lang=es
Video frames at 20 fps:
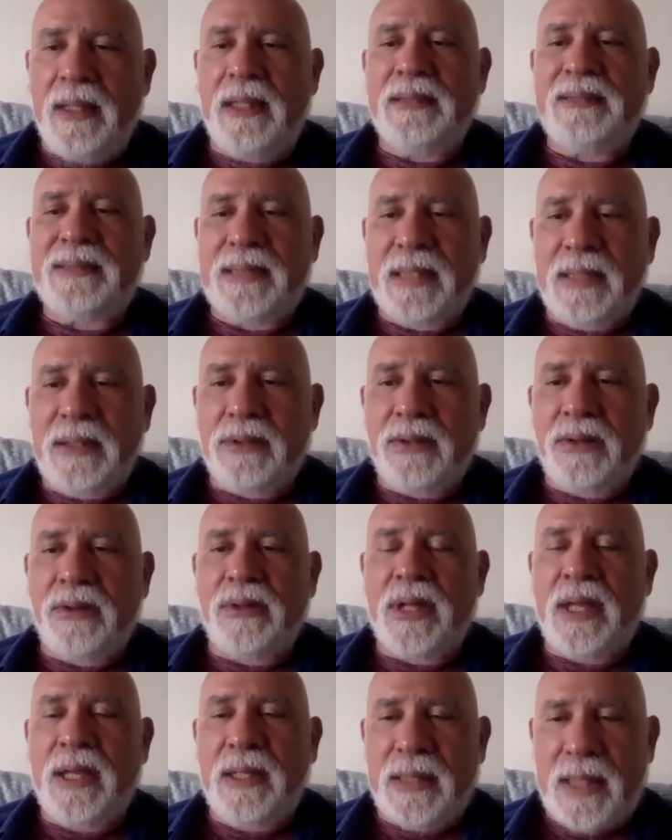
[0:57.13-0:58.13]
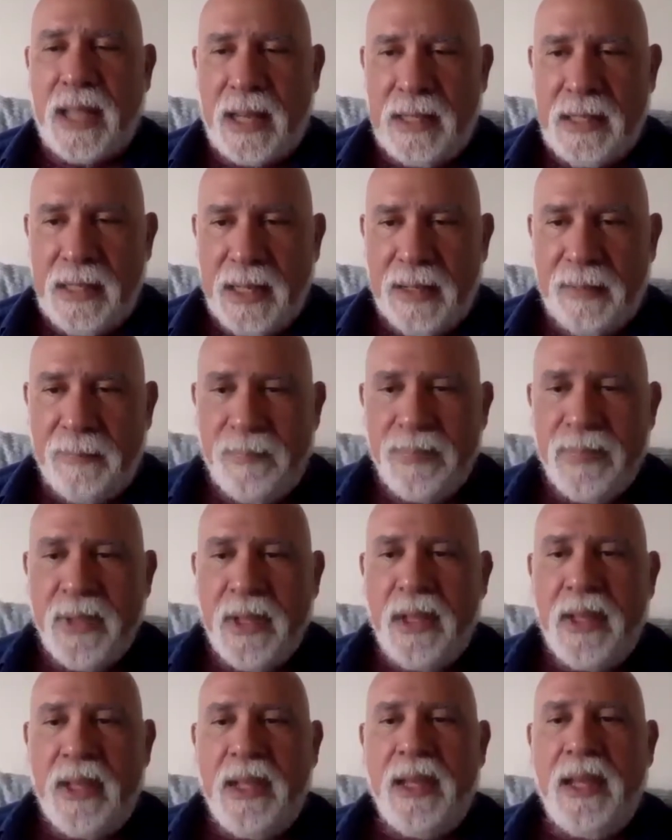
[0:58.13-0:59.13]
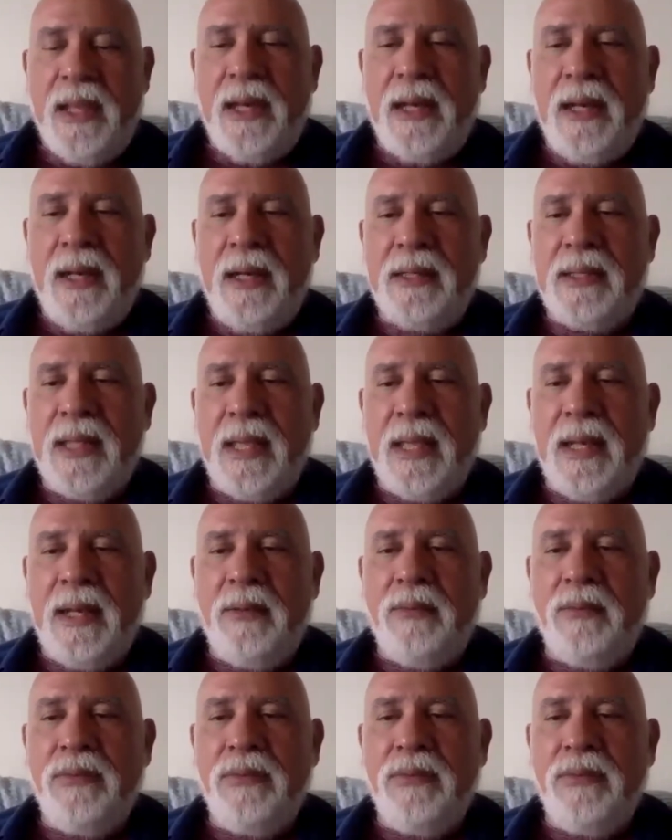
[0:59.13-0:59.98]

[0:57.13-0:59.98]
el centro de Italia. Él tiene... la